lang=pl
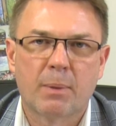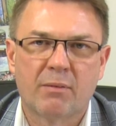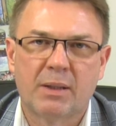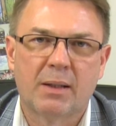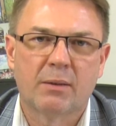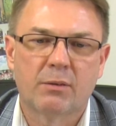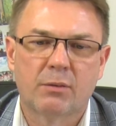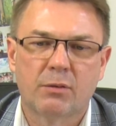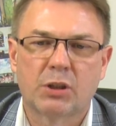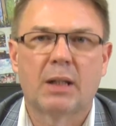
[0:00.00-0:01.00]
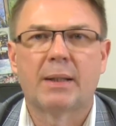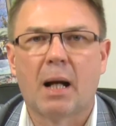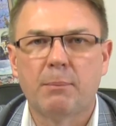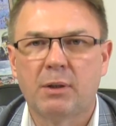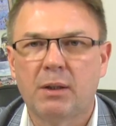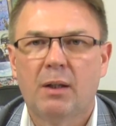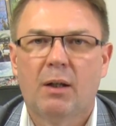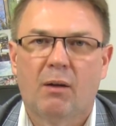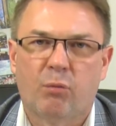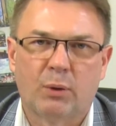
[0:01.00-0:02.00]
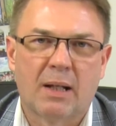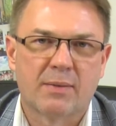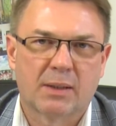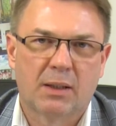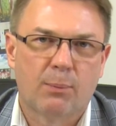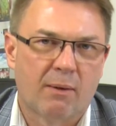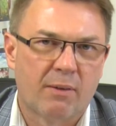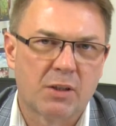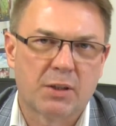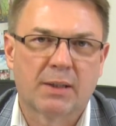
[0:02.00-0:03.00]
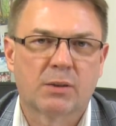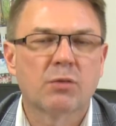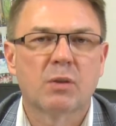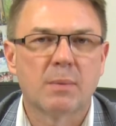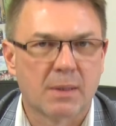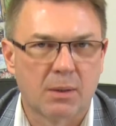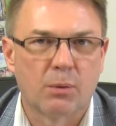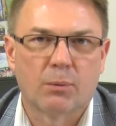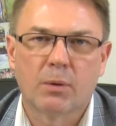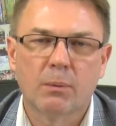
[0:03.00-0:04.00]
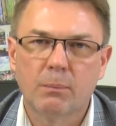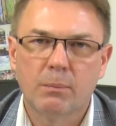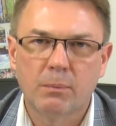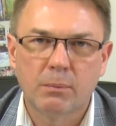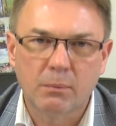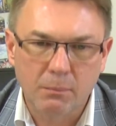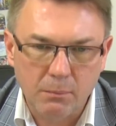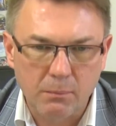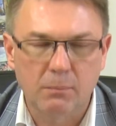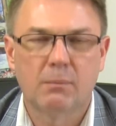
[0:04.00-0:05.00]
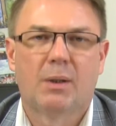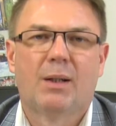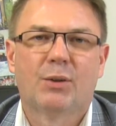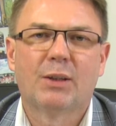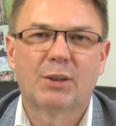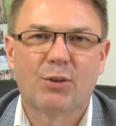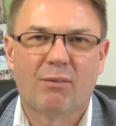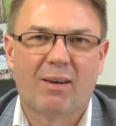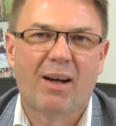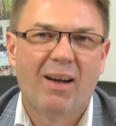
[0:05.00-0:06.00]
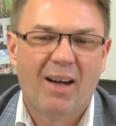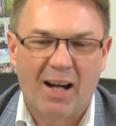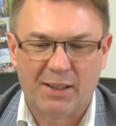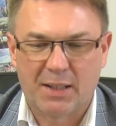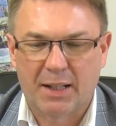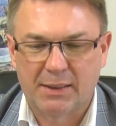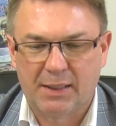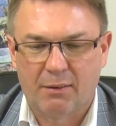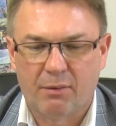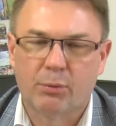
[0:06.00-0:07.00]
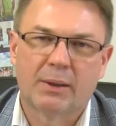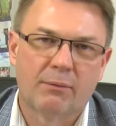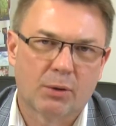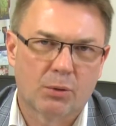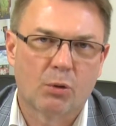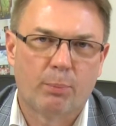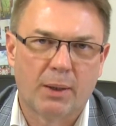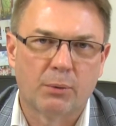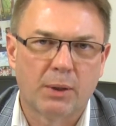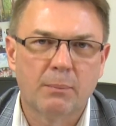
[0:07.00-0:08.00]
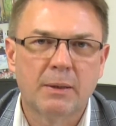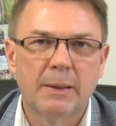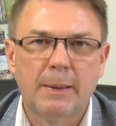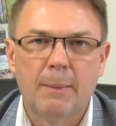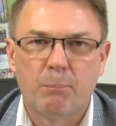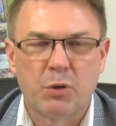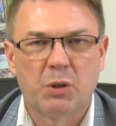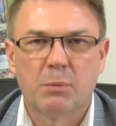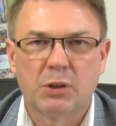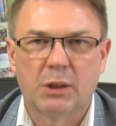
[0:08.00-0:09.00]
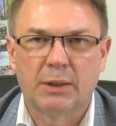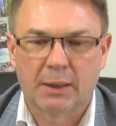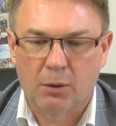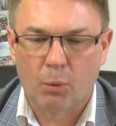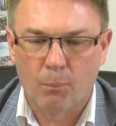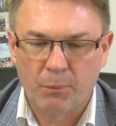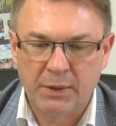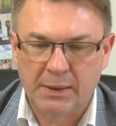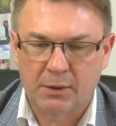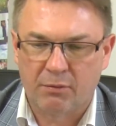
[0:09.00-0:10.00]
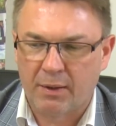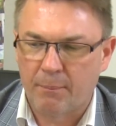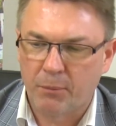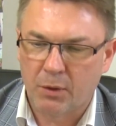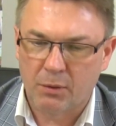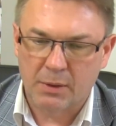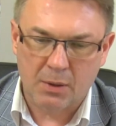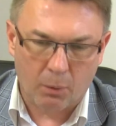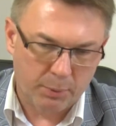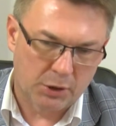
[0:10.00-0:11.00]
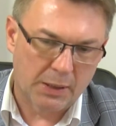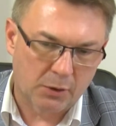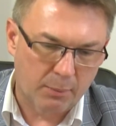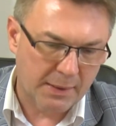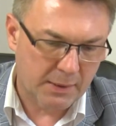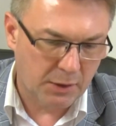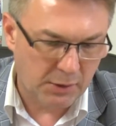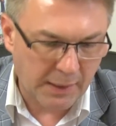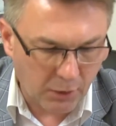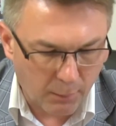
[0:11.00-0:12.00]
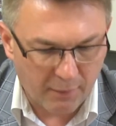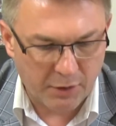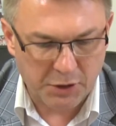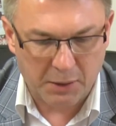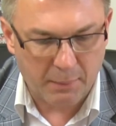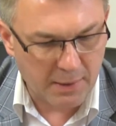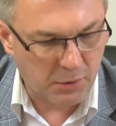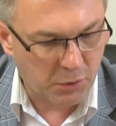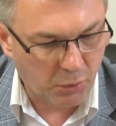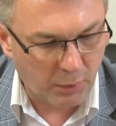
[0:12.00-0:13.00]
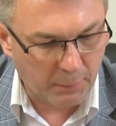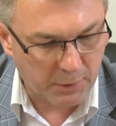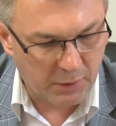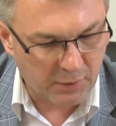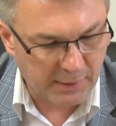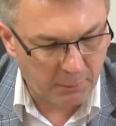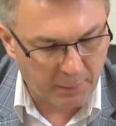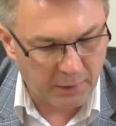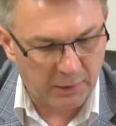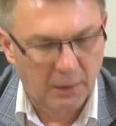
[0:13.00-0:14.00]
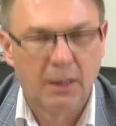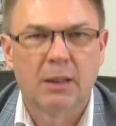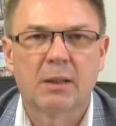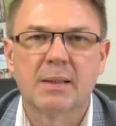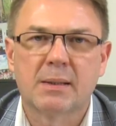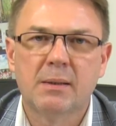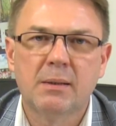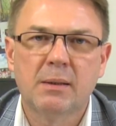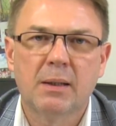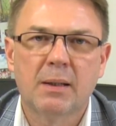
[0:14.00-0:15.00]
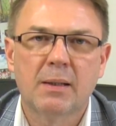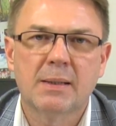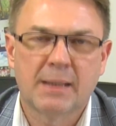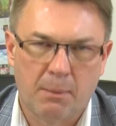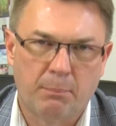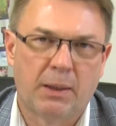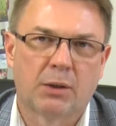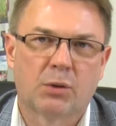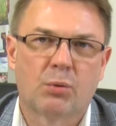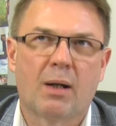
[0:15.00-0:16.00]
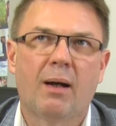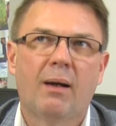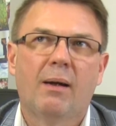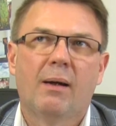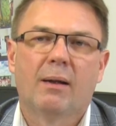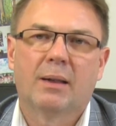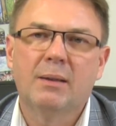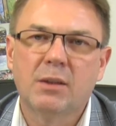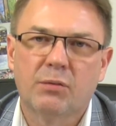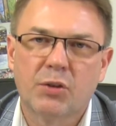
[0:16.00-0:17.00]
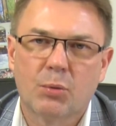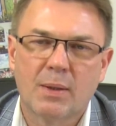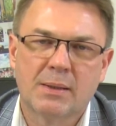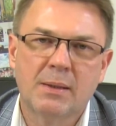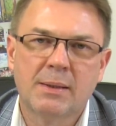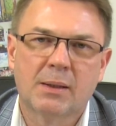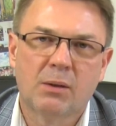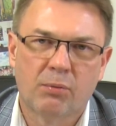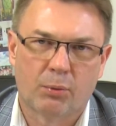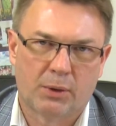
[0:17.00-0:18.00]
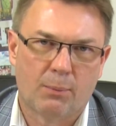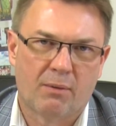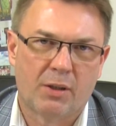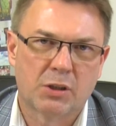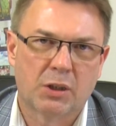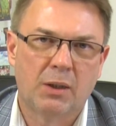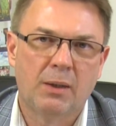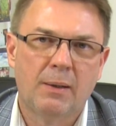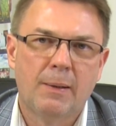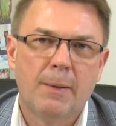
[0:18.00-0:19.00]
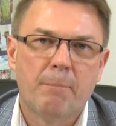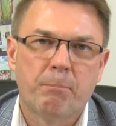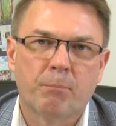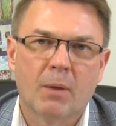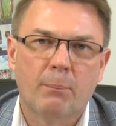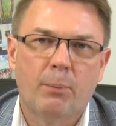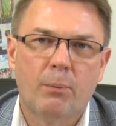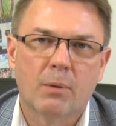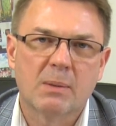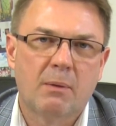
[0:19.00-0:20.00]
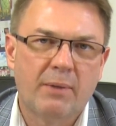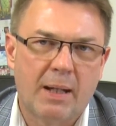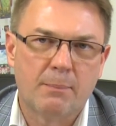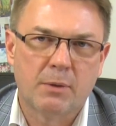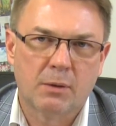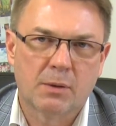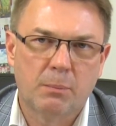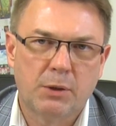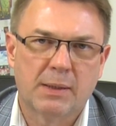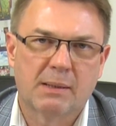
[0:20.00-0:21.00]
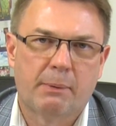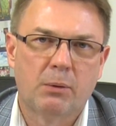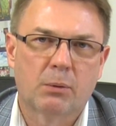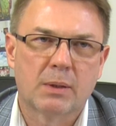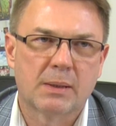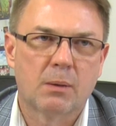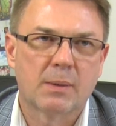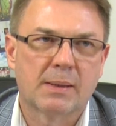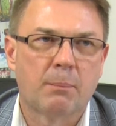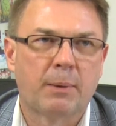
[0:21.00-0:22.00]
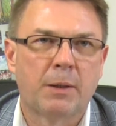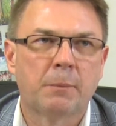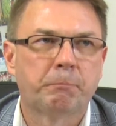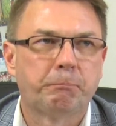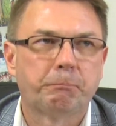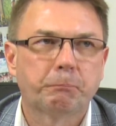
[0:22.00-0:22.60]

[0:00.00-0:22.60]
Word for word: prawda, śladami włodawskich ławeczek, coś w tym stylu. To dodatkowa atrakcja we Włodawie, którą planujemy. Będziemy chcieli taką inicjatywę e, zrobić. Natomiast za tą ławeczkę bardzo dziękuję przede wszystkim pani Krystynie Stępień, która kiedyś wyszła z inicjatywą tej ławeczki. Mm, Rozmawiałem osobiście z panią Krystyną Stępień.